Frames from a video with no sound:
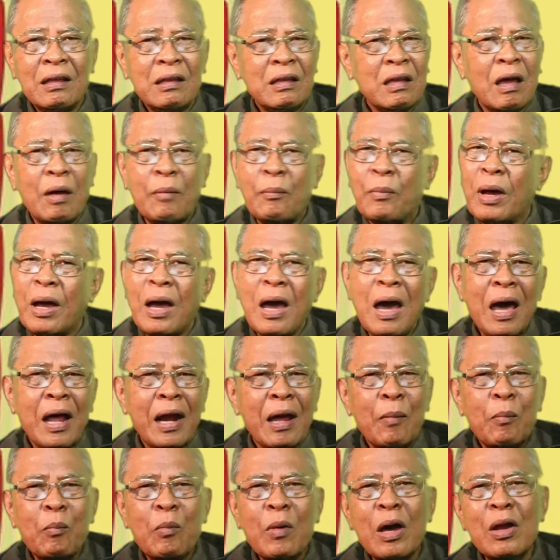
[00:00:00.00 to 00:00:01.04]
yang
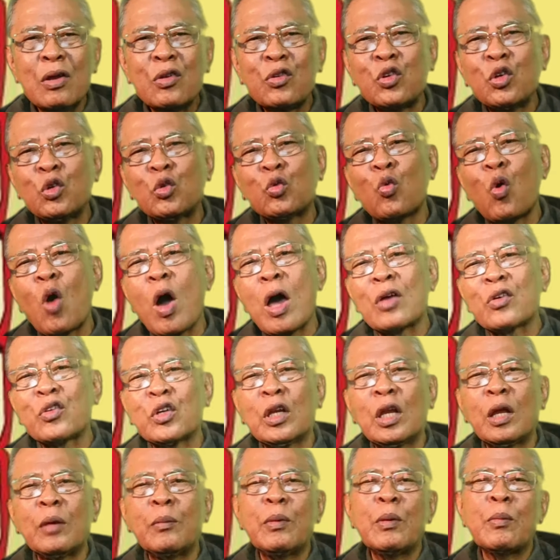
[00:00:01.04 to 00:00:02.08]
mengharapkan
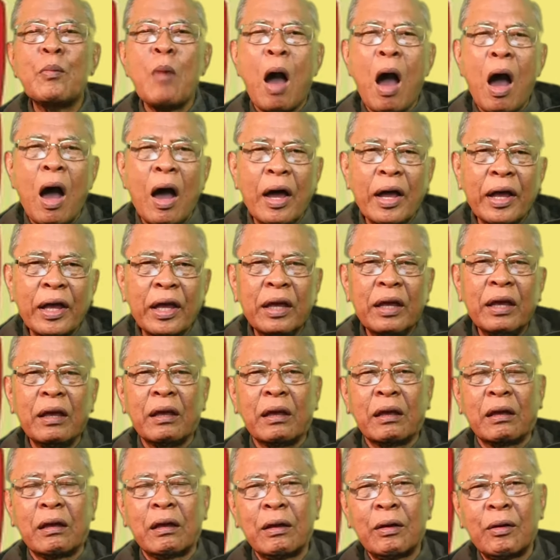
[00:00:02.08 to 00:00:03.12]
situasi lebih
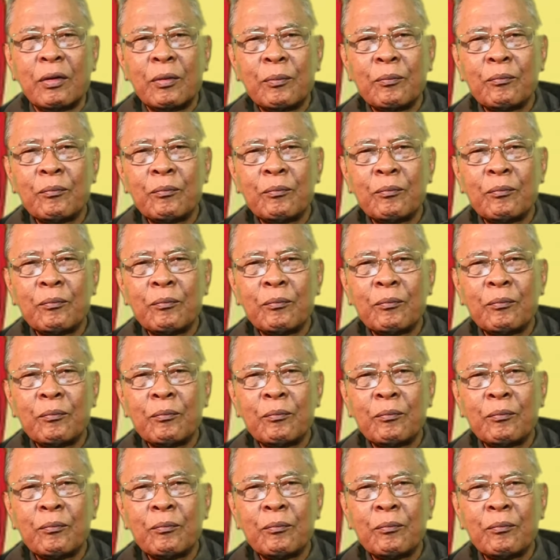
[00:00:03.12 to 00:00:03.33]
baik.